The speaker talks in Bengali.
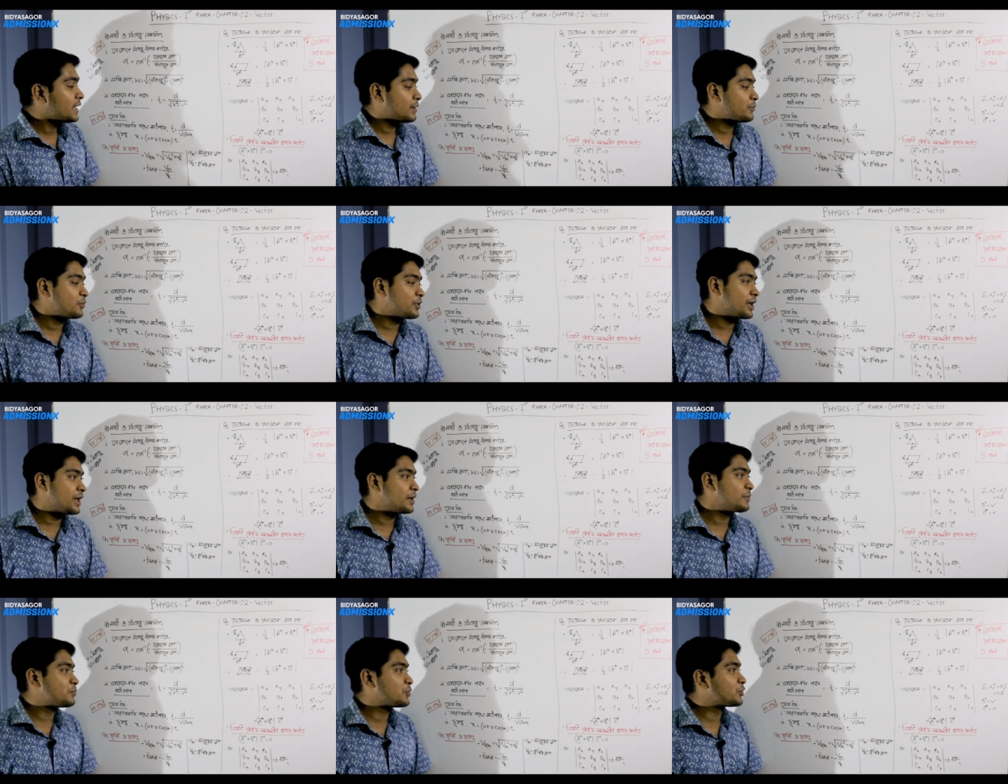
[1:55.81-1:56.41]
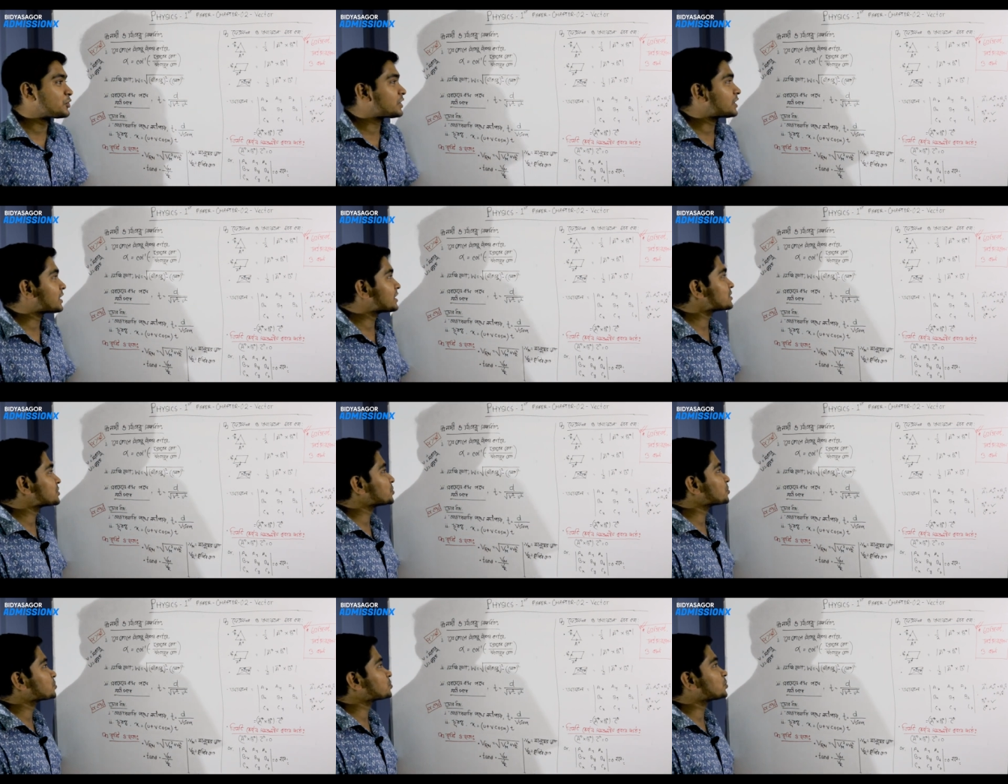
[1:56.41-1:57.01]
এবং এই বোর্ডের
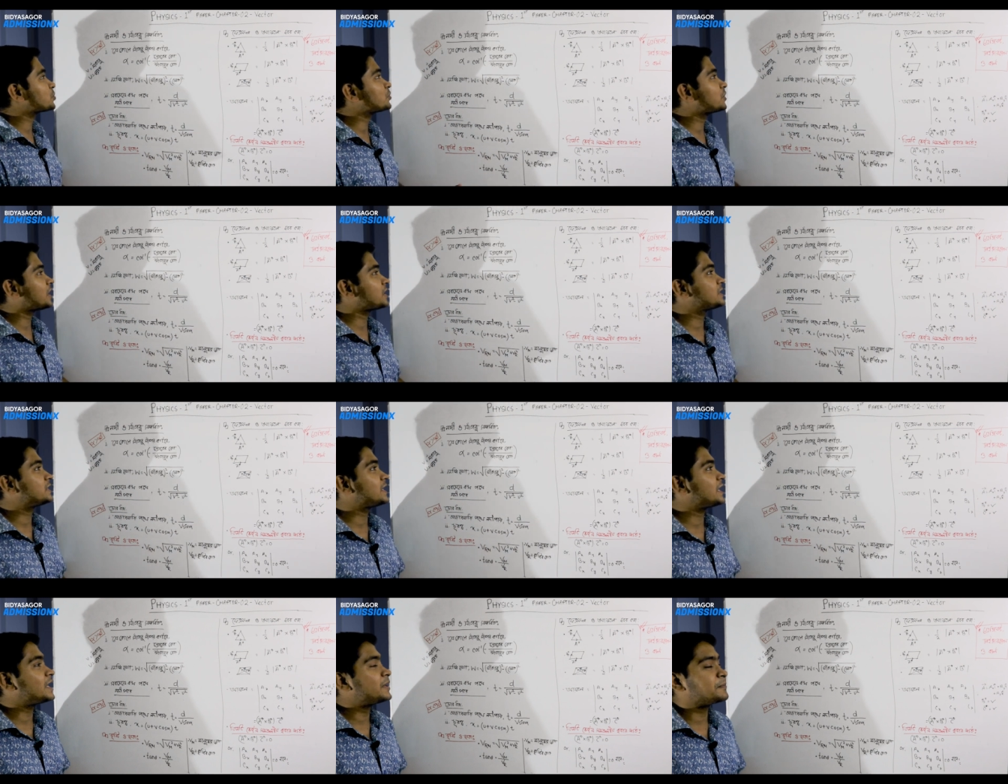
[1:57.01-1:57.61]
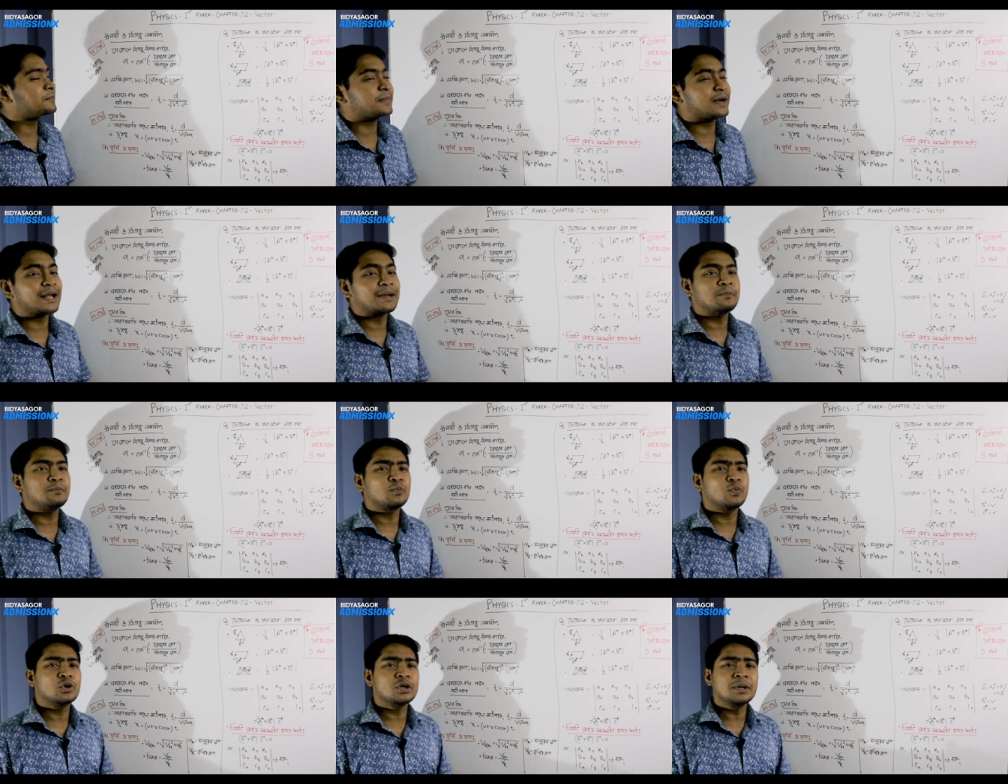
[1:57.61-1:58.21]
এই সূত্রগুলো দিয়েই প্রায়
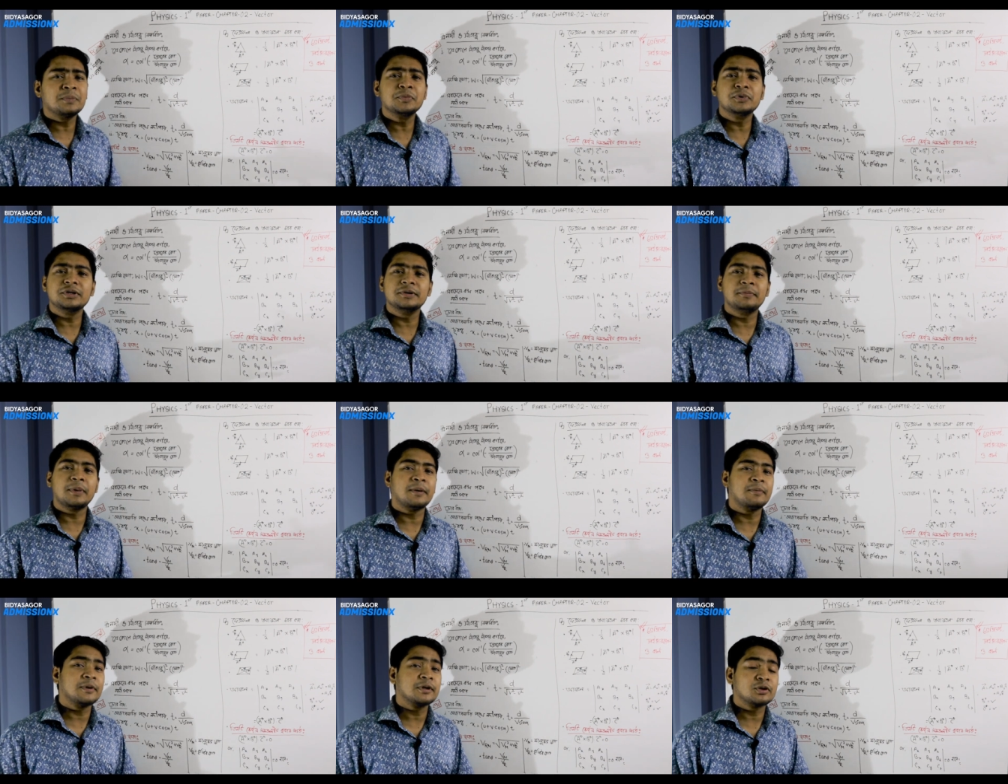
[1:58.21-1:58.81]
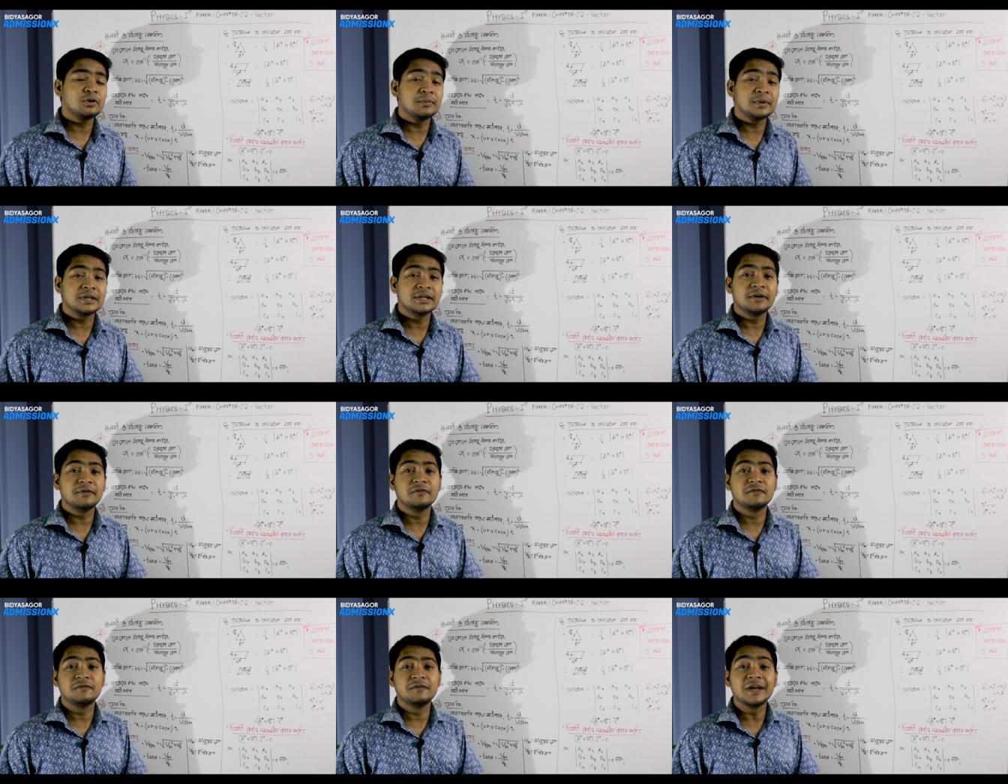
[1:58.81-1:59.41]
মোটামুটিভাবে
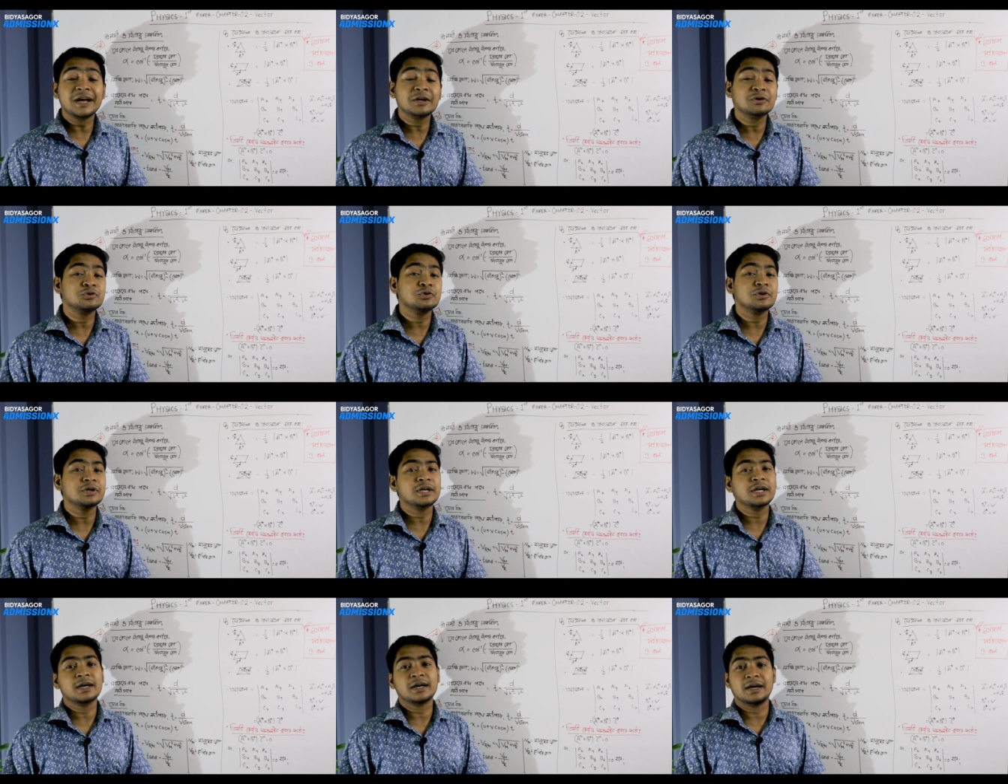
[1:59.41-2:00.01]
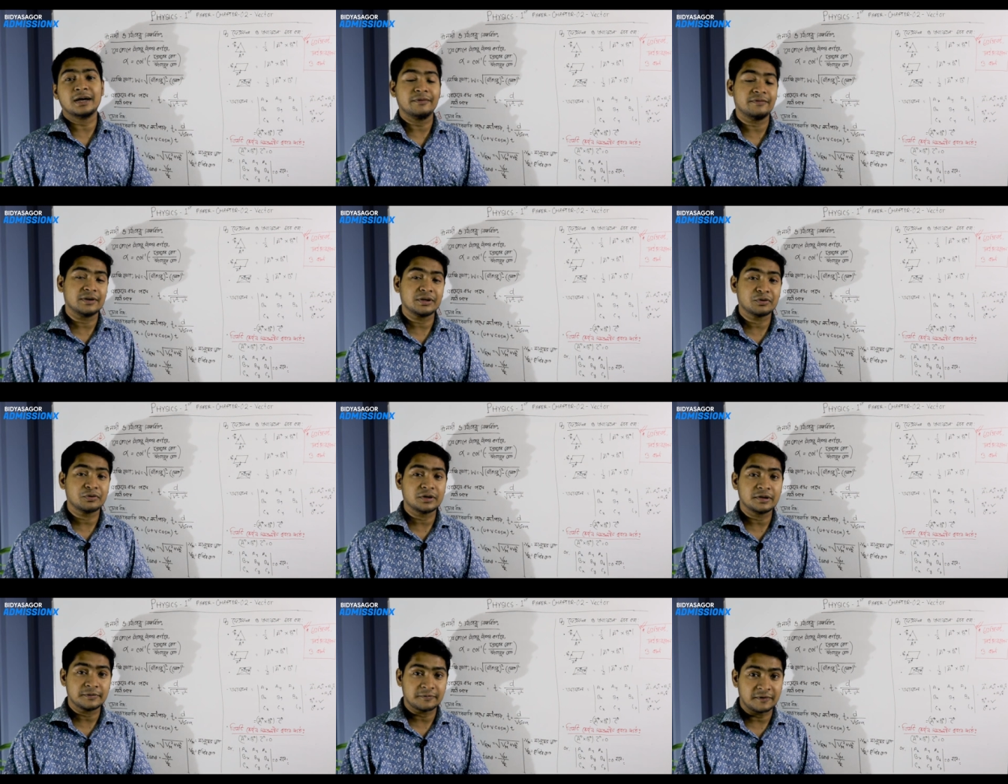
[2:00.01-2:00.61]
তোমাদের ভেক্টরকে কাভার
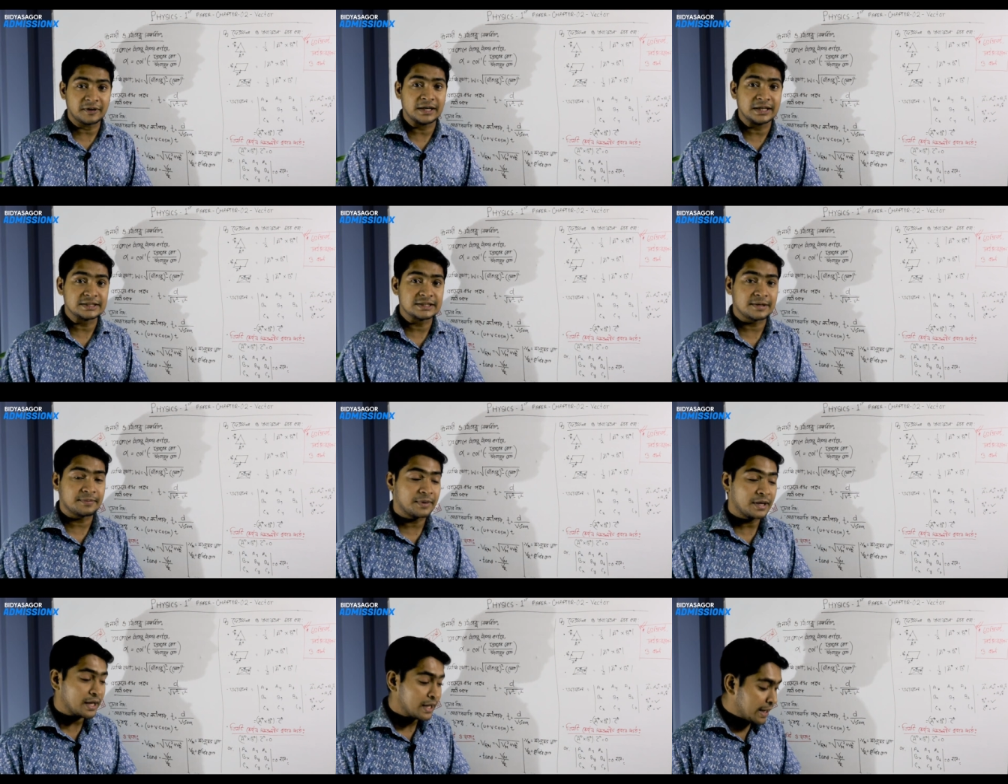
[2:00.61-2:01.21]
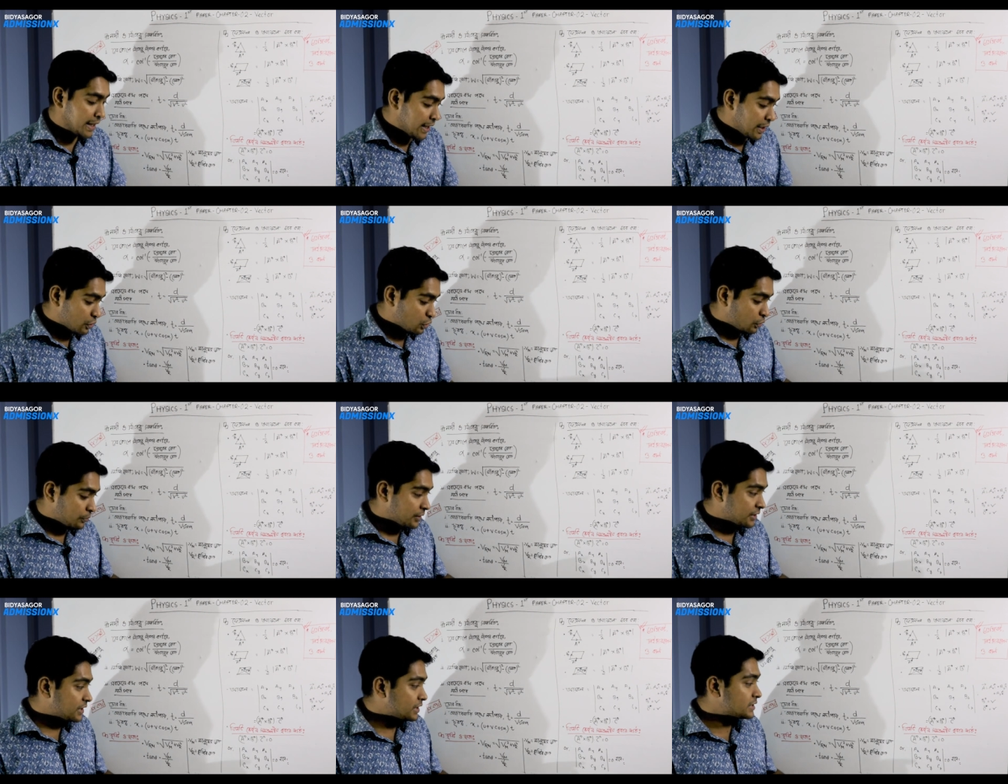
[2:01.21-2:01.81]
করে ফেলা যাবে
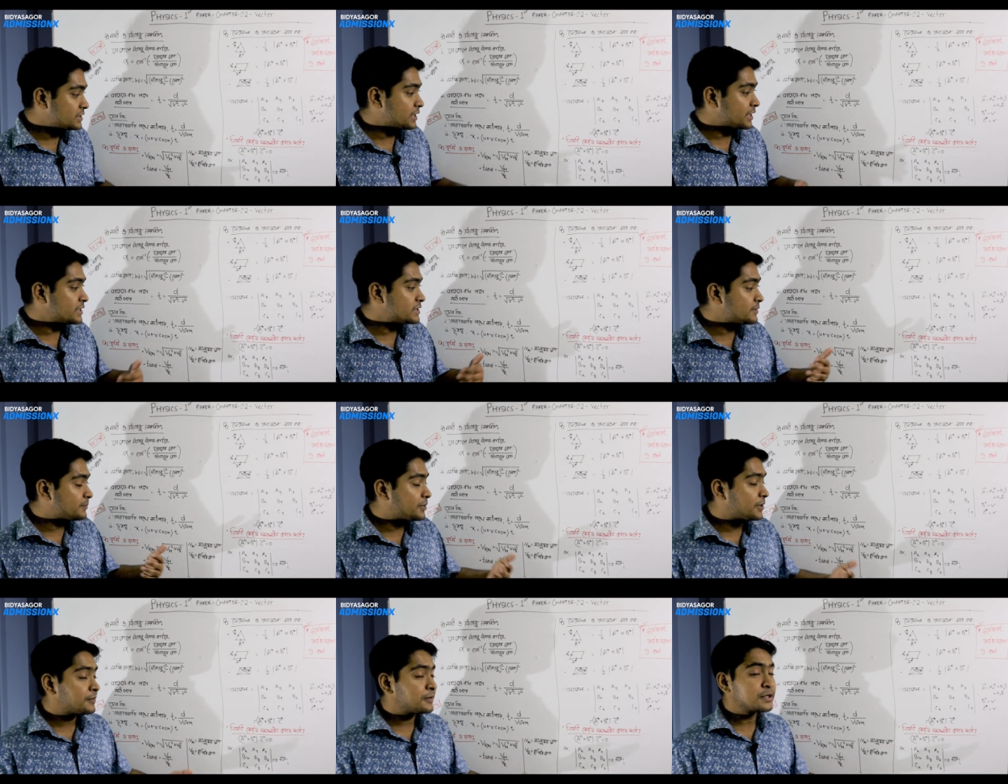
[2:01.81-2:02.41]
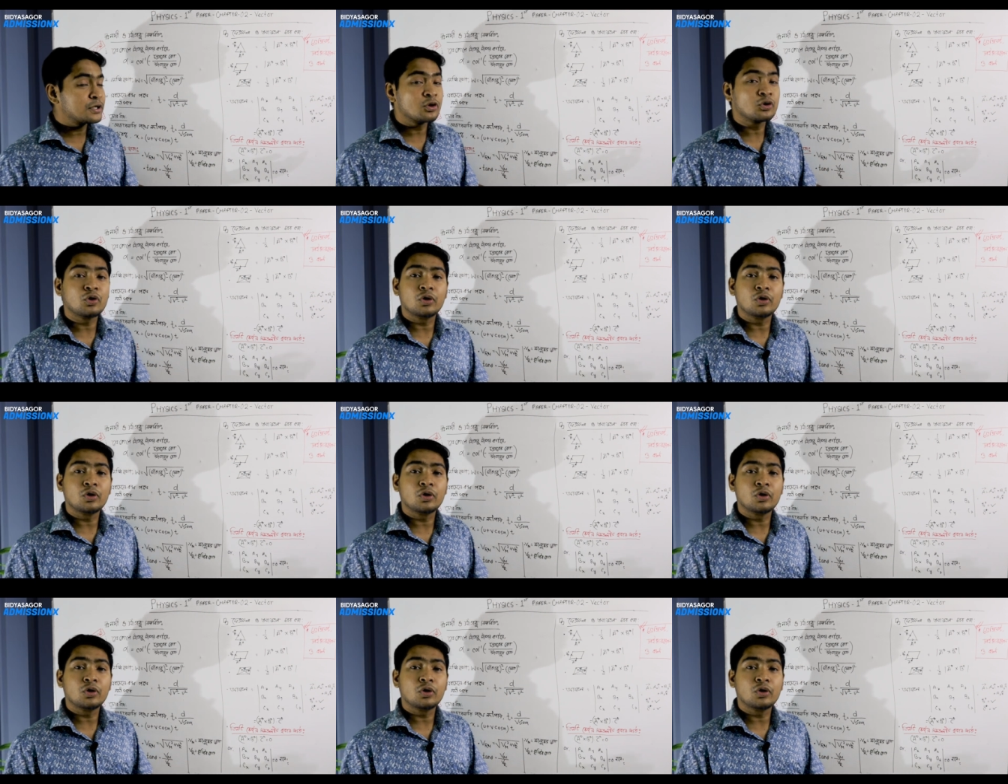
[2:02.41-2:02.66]
তোমাদের এই যে বিভিন্ন